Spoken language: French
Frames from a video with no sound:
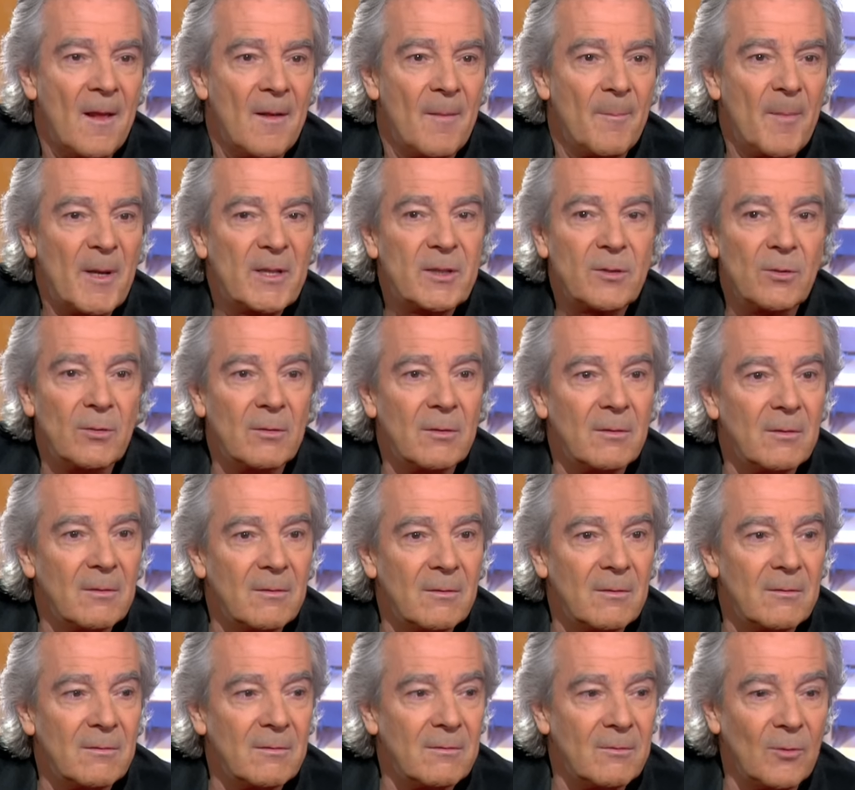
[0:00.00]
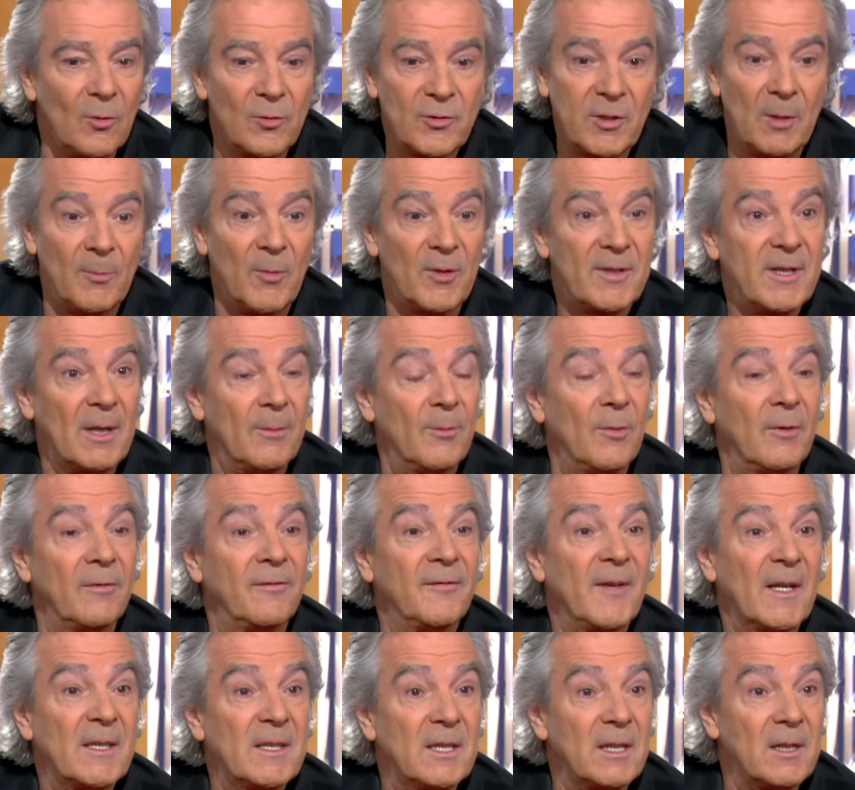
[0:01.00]
Parce que non seulement ça ne me
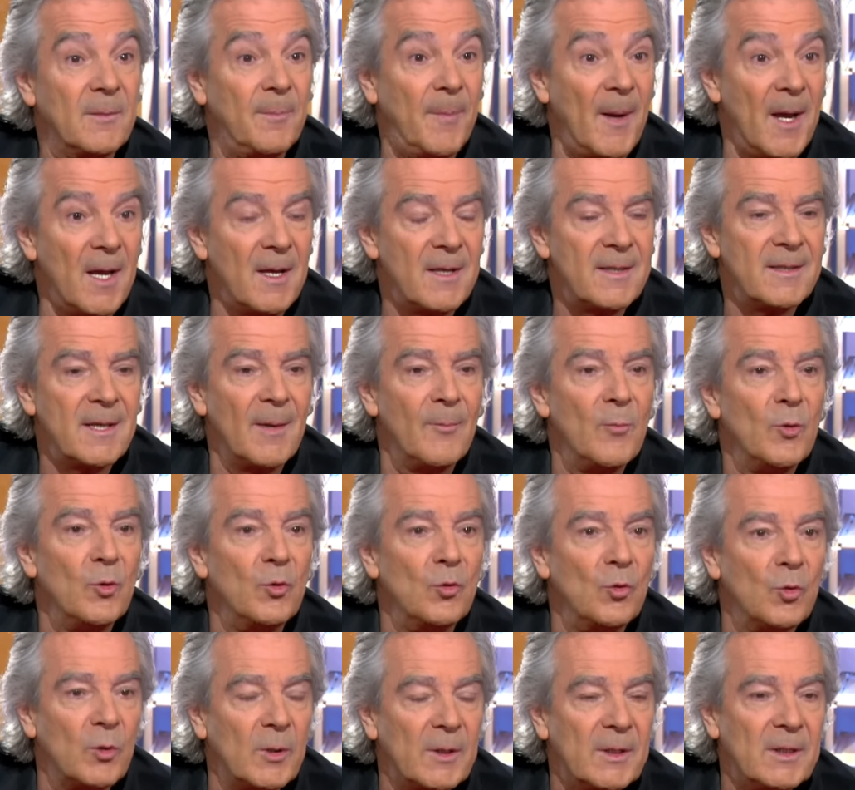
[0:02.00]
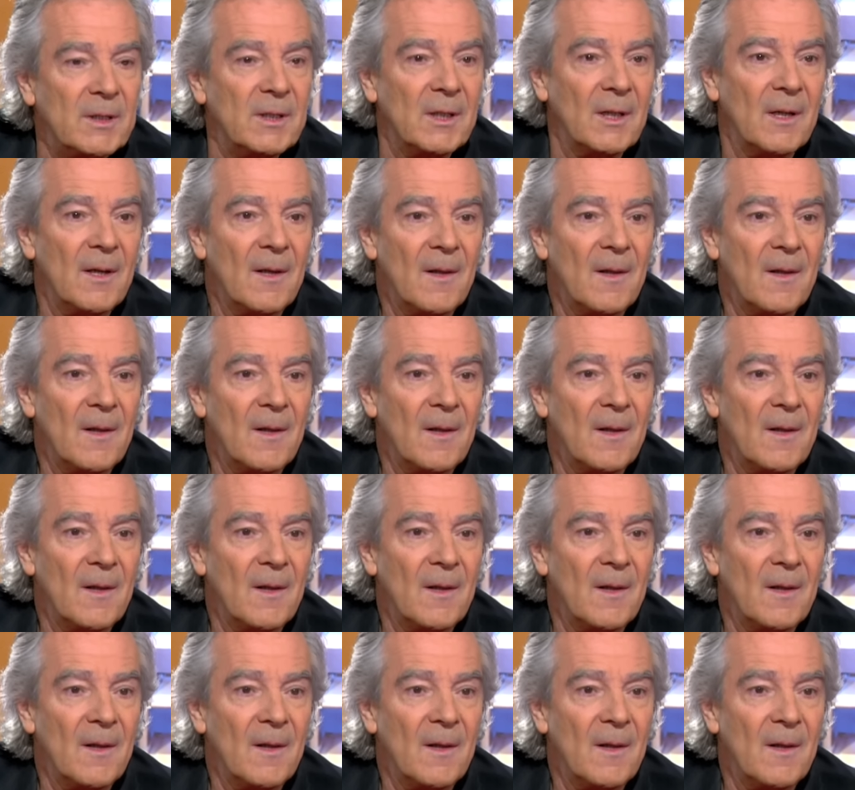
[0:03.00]
fatigue pas, ça me nourrit.